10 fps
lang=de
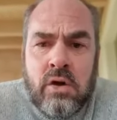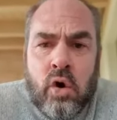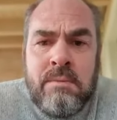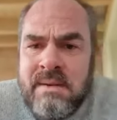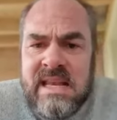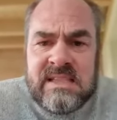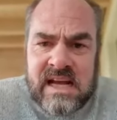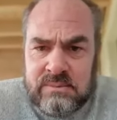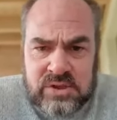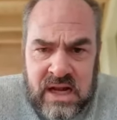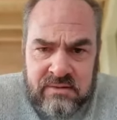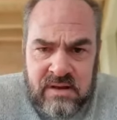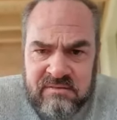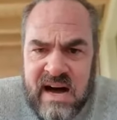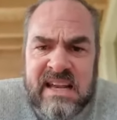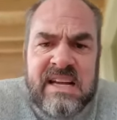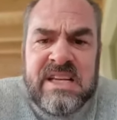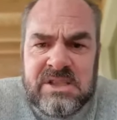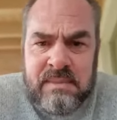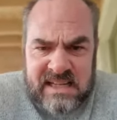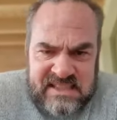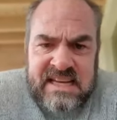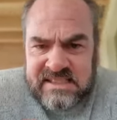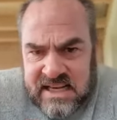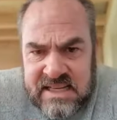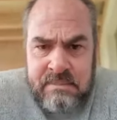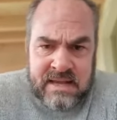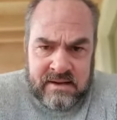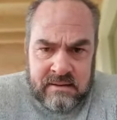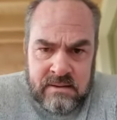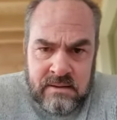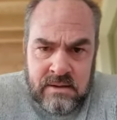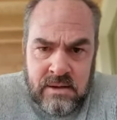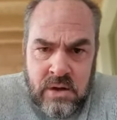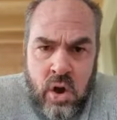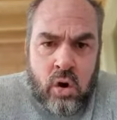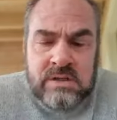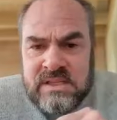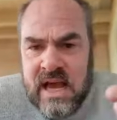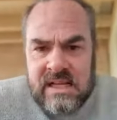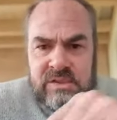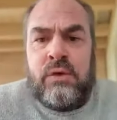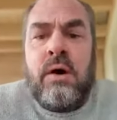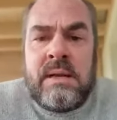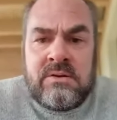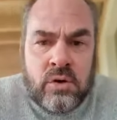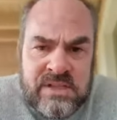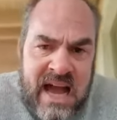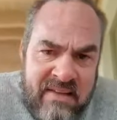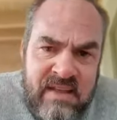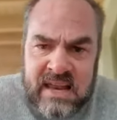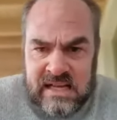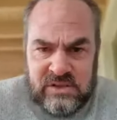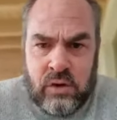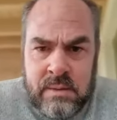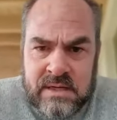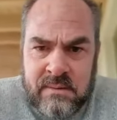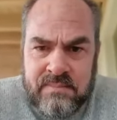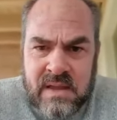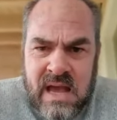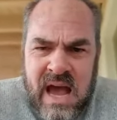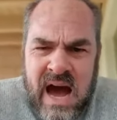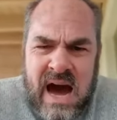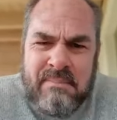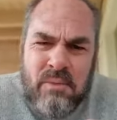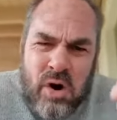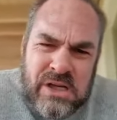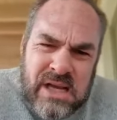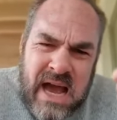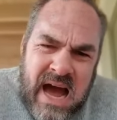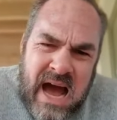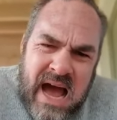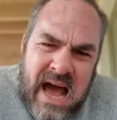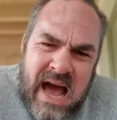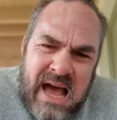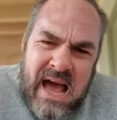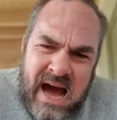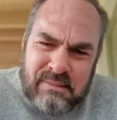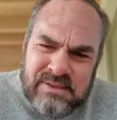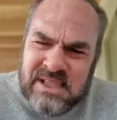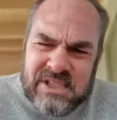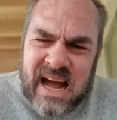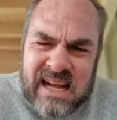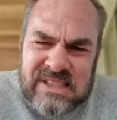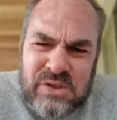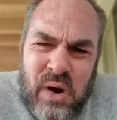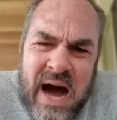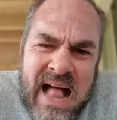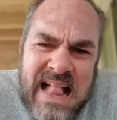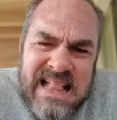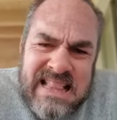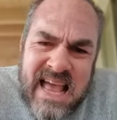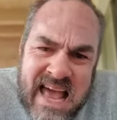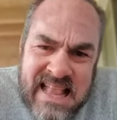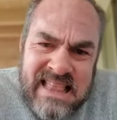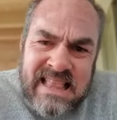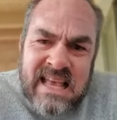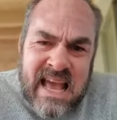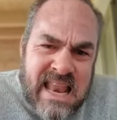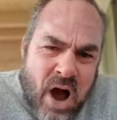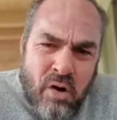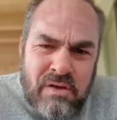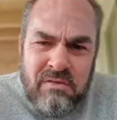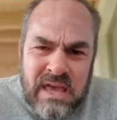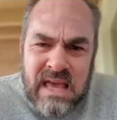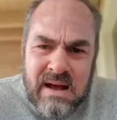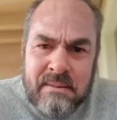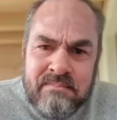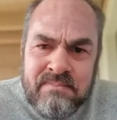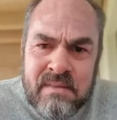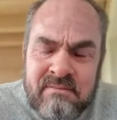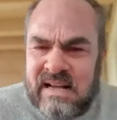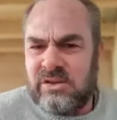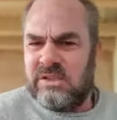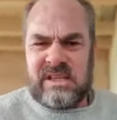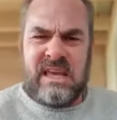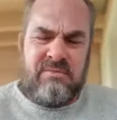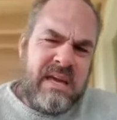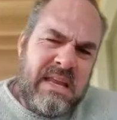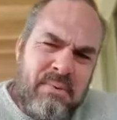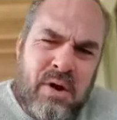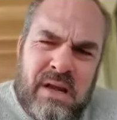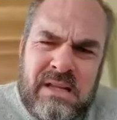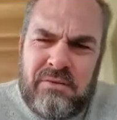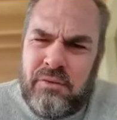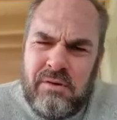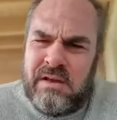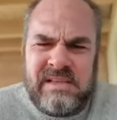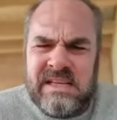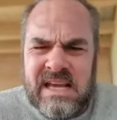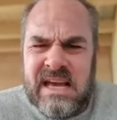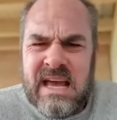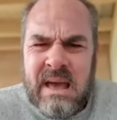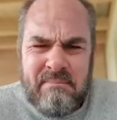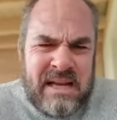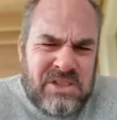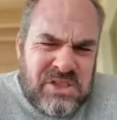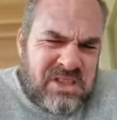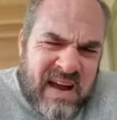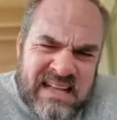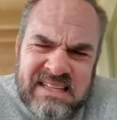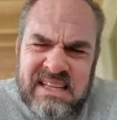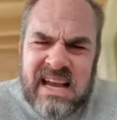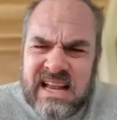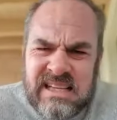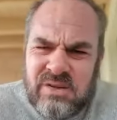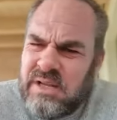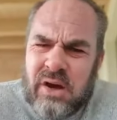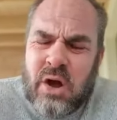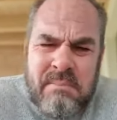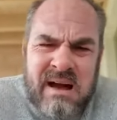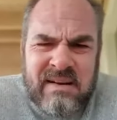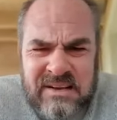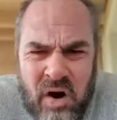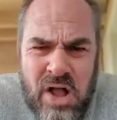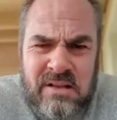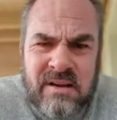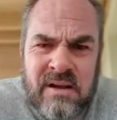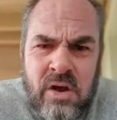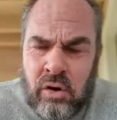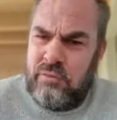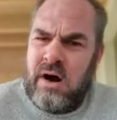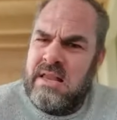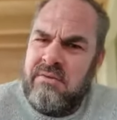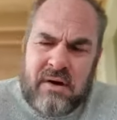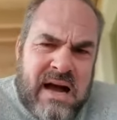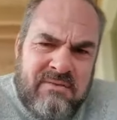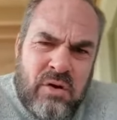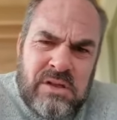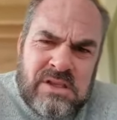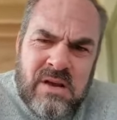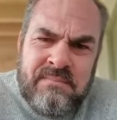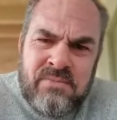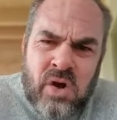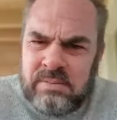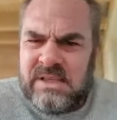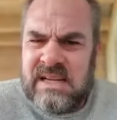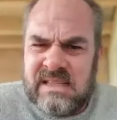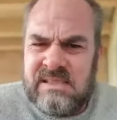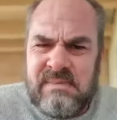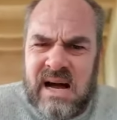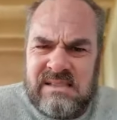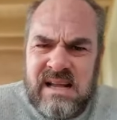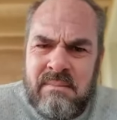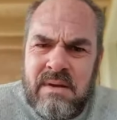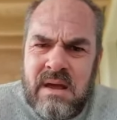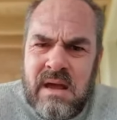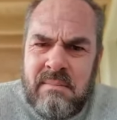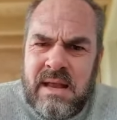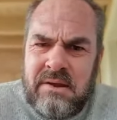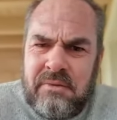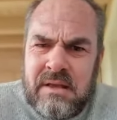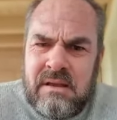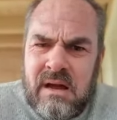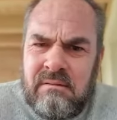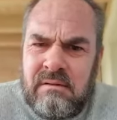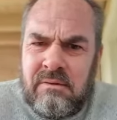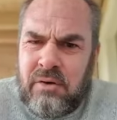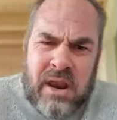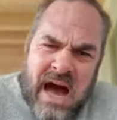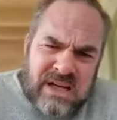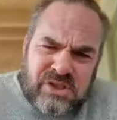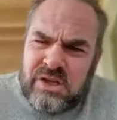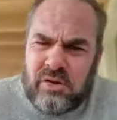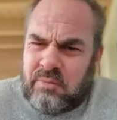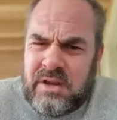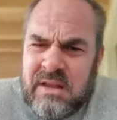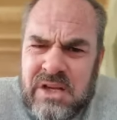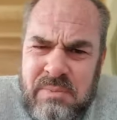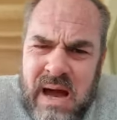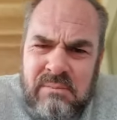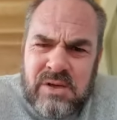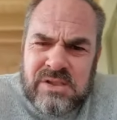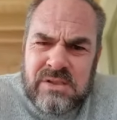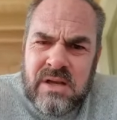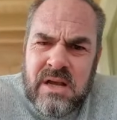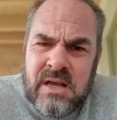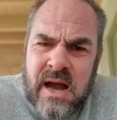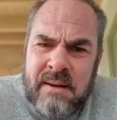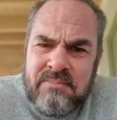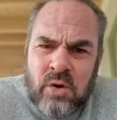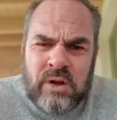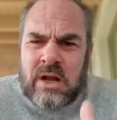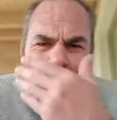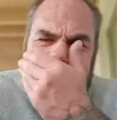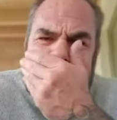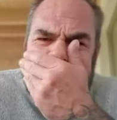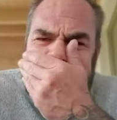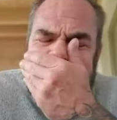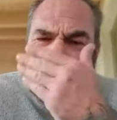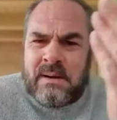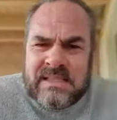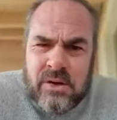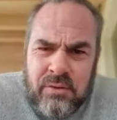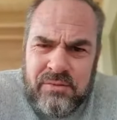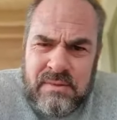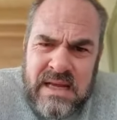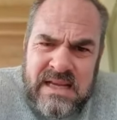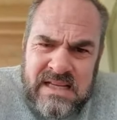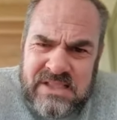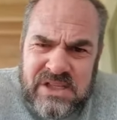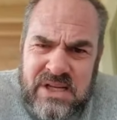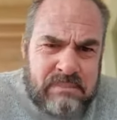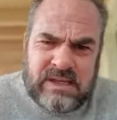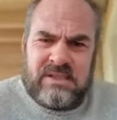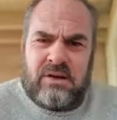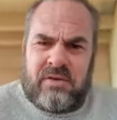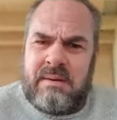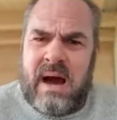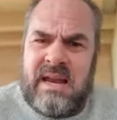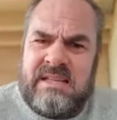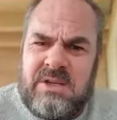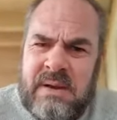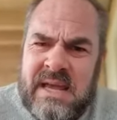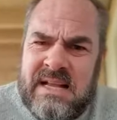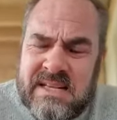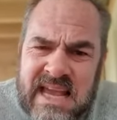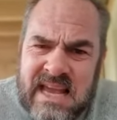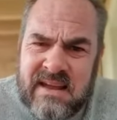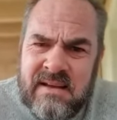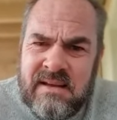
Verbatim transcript: Und Mindestanstand war da nicht mal zehn Zentimeter. Und Sie als Vorbild und die anderen als Vorbild haben, euch haben sich daran zu halten, genau wie wir. Weil sonst kriegen wir, die Bürger, das Gefühl, wir sind hier Menschen zweiter, dritter Klasse und ihr könnt machen, was ihr wollt. Und vor allen Dingen fragen wir uns, ob diese ganzen Maßnahmen im Endeffekt ja äh, von Arsch sind, ob wir die nicht machen müssen. Ja? Oder glaubt ihr nur, wenn ihr eine Maske auf dem Gesicht habt, dass das auf immer alles nicht mehr hielt? Nee.